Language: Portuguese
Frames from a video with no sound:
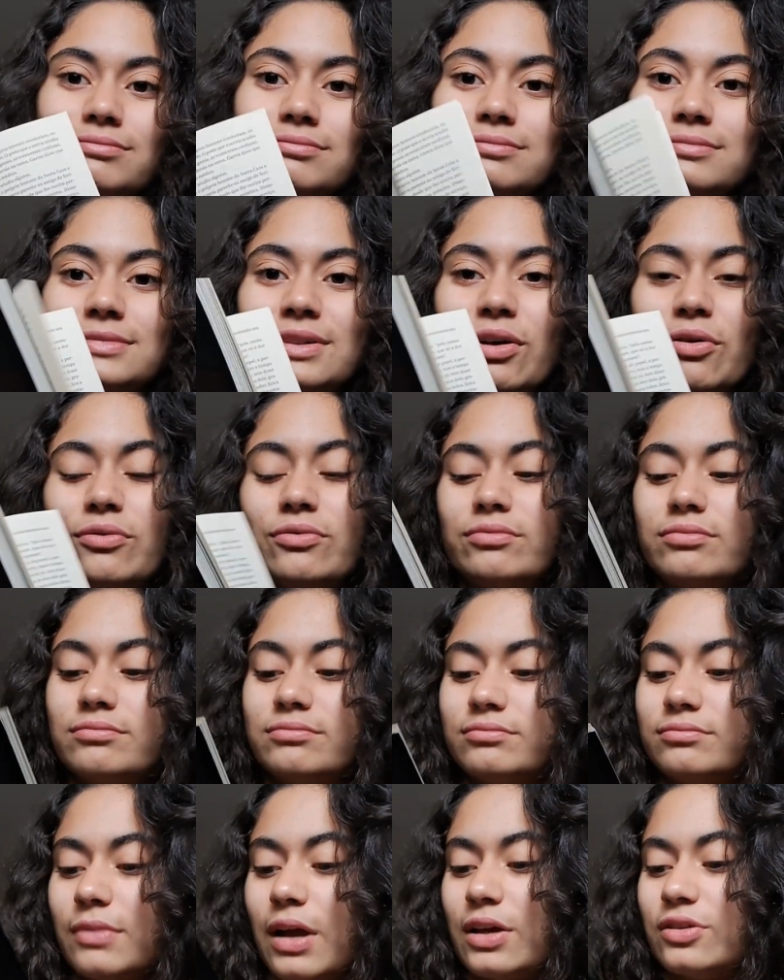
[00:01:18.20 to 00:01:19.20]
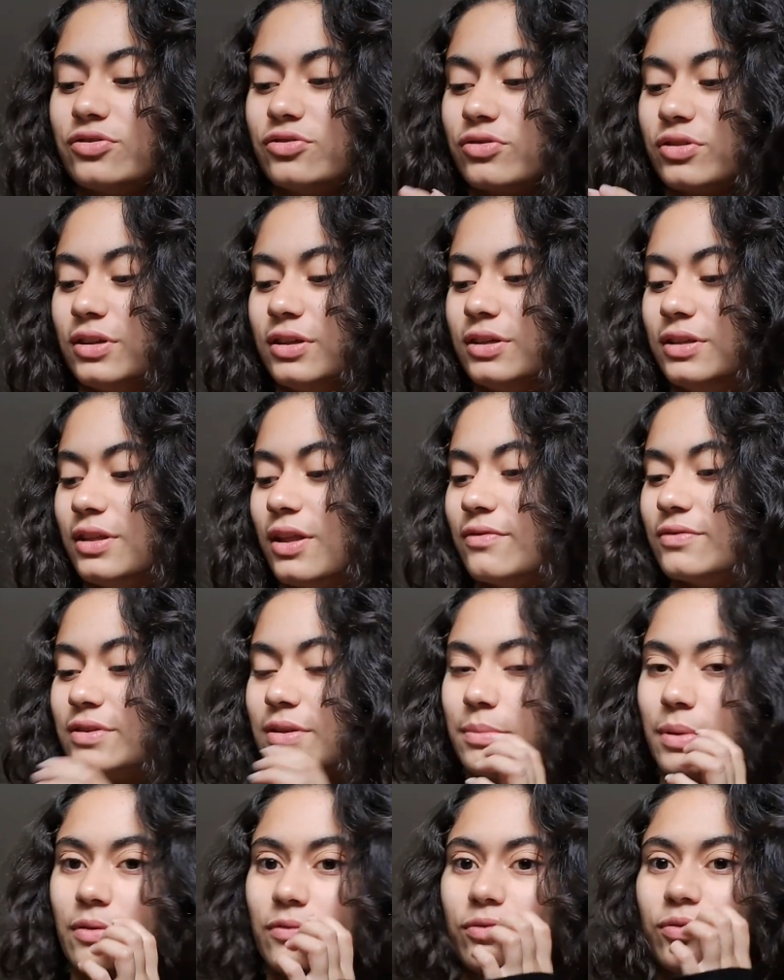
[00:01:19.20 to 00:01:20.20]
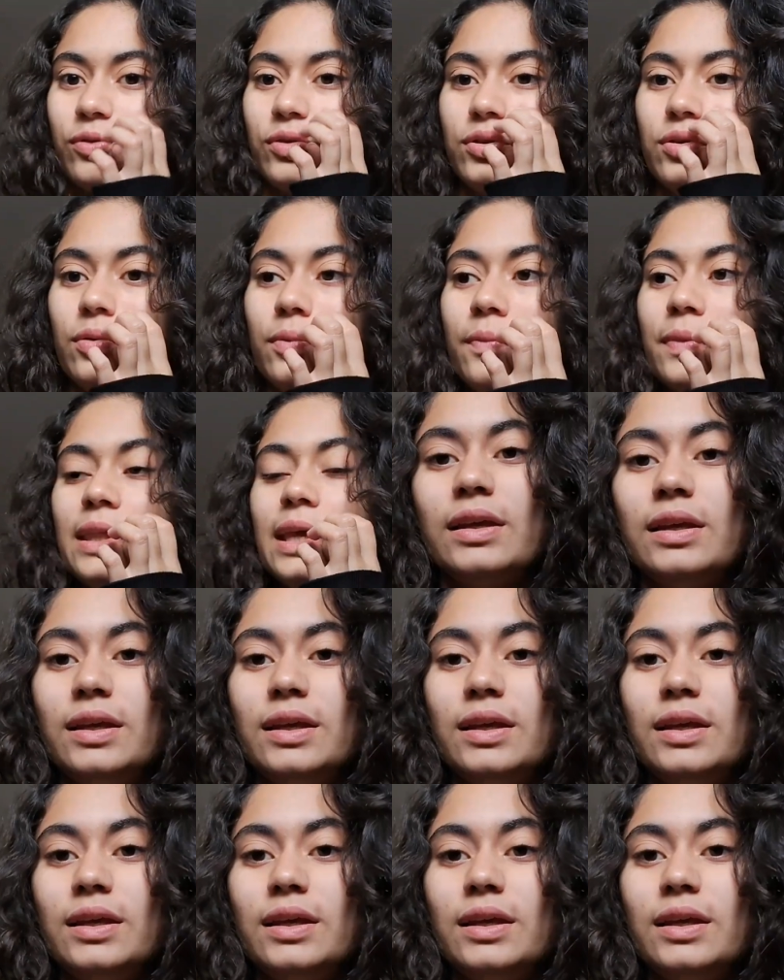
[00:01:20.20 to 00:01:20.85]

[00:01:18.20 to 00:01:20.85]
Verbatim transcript: Então, Acho que deve ser bem fluido.